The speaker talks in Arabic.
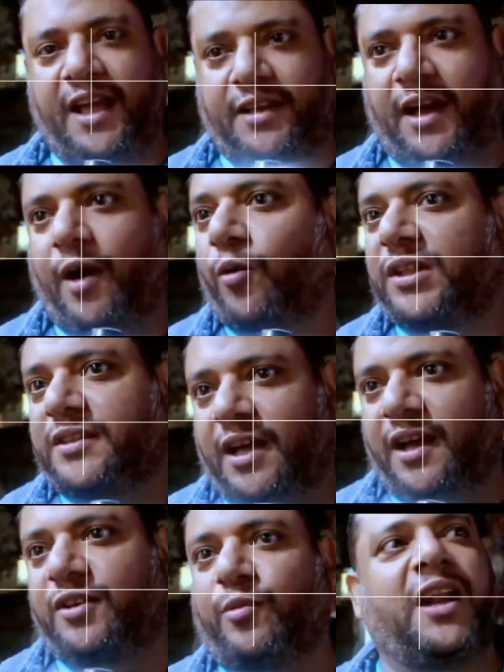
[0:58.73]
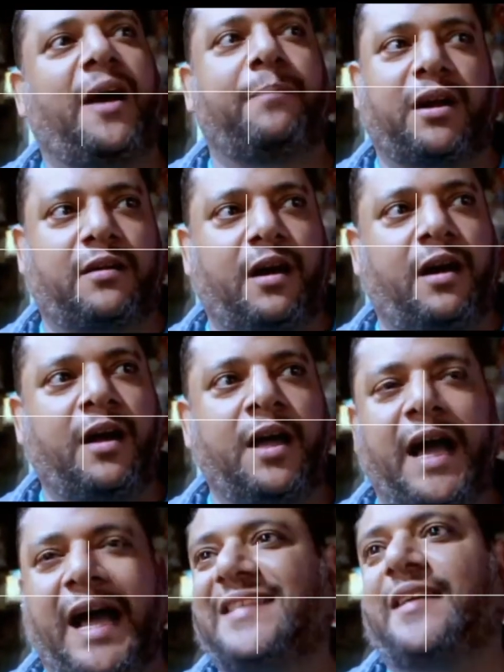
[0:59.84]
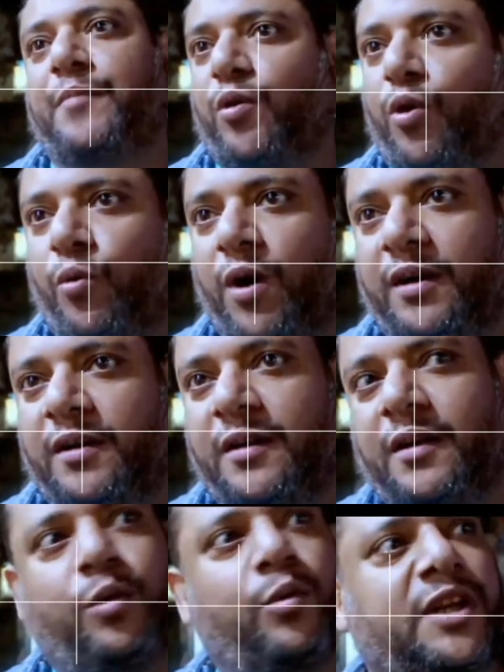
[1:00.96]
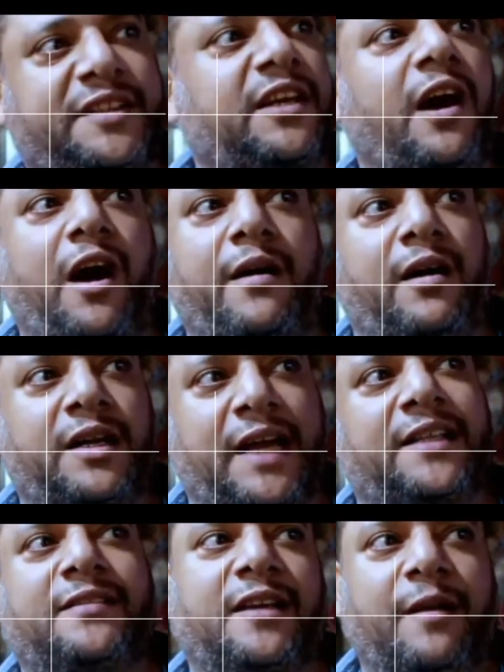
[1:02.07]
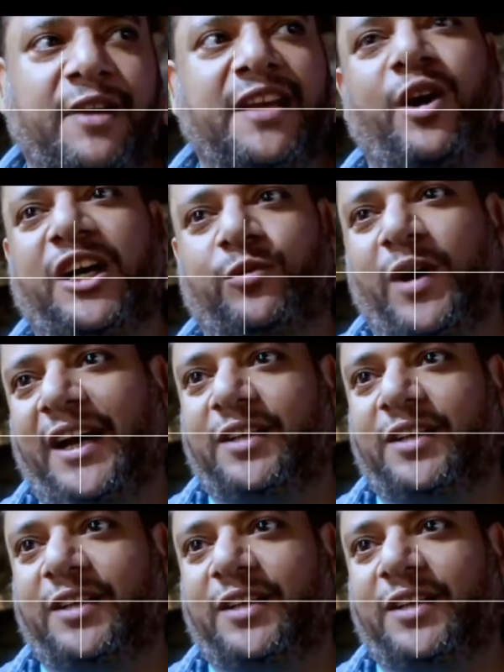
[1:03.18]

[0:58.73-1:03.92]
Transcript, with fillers: الاهلي عودنا انه بيلعب بره احسن من جوه والنتيجه اه كانت ايجابيه واحد